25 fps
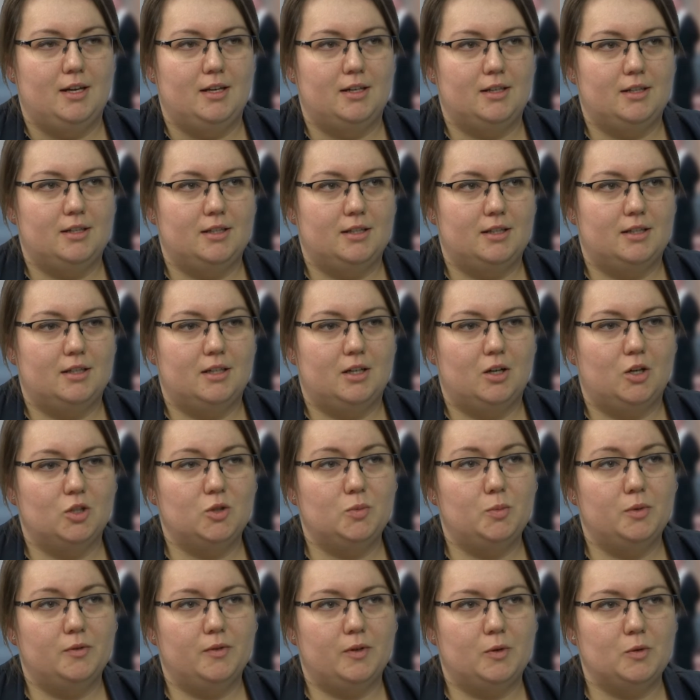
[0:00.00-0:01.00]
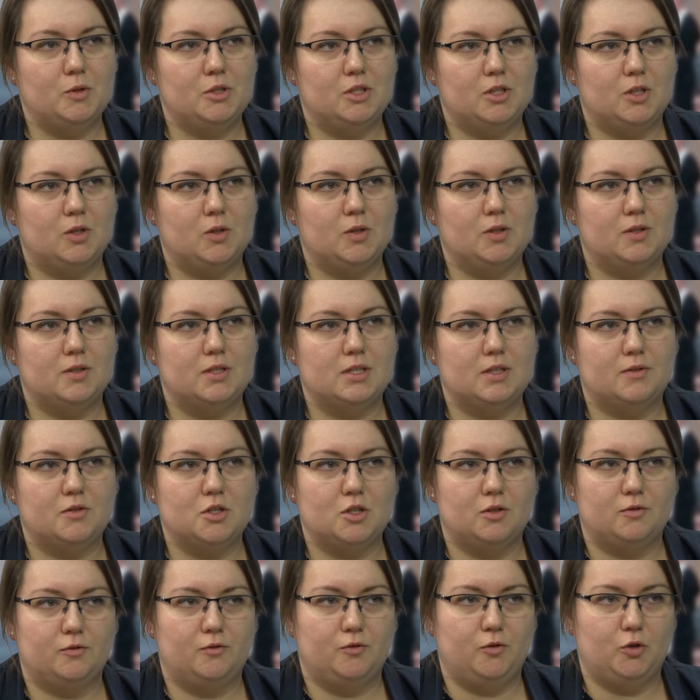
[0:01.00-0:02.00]
E, odbywał się on
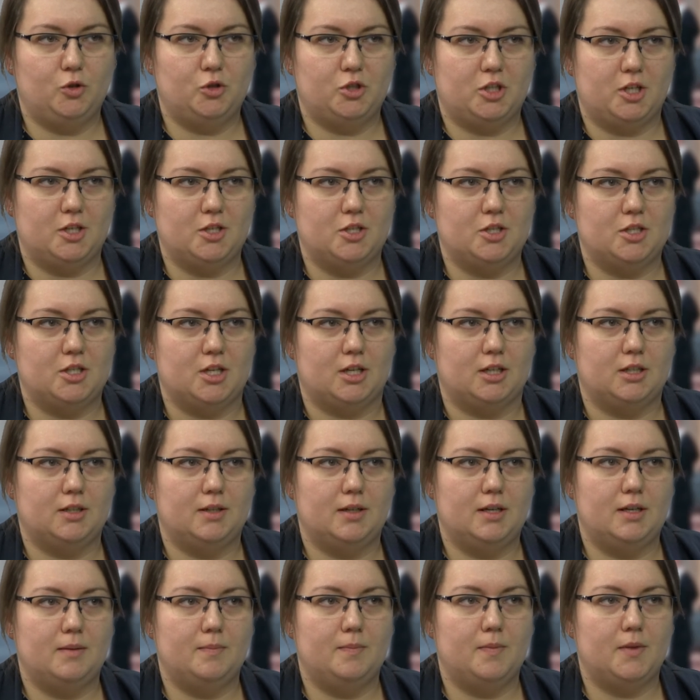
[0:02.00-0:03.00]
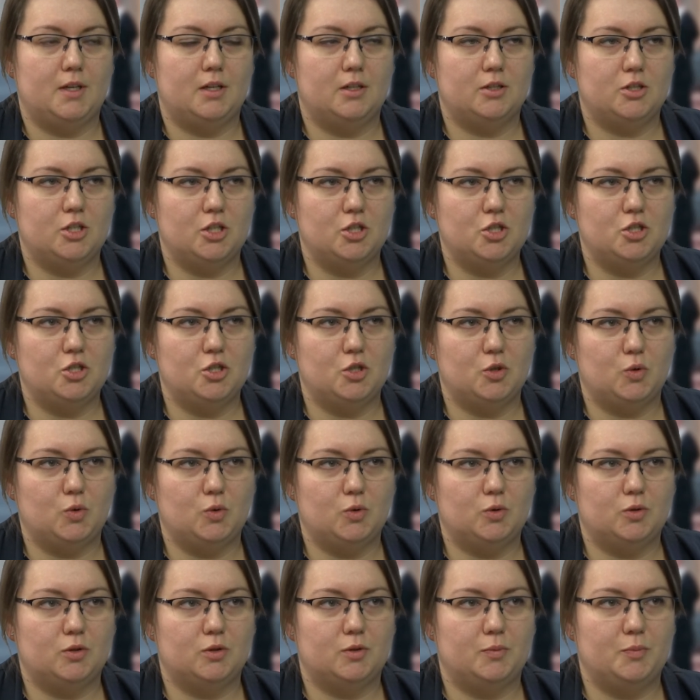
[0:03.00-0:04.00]
zawsze w dwóch częściach: części
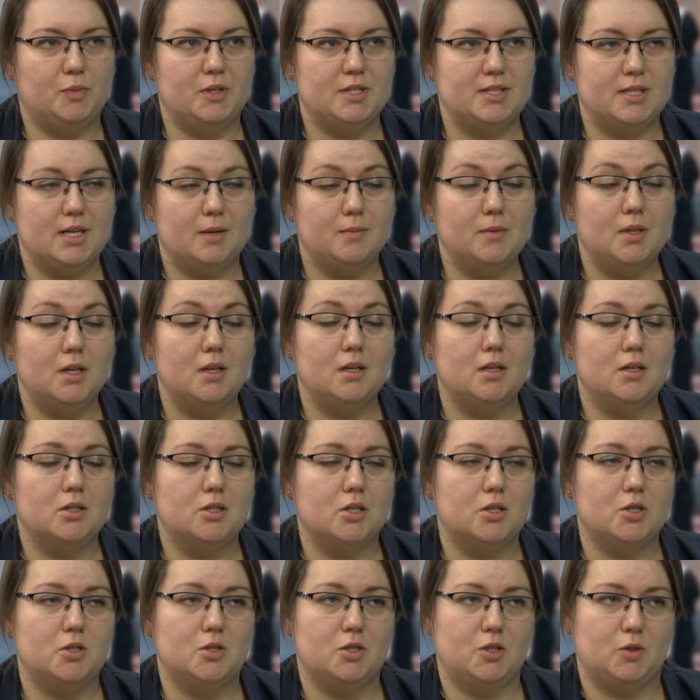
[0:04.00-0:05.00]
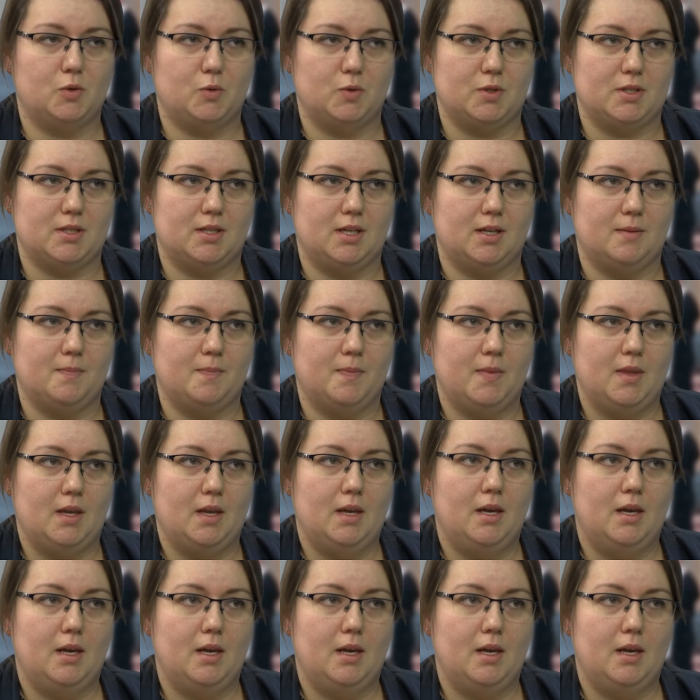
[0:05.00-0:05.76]
pisemnej i części ustnej.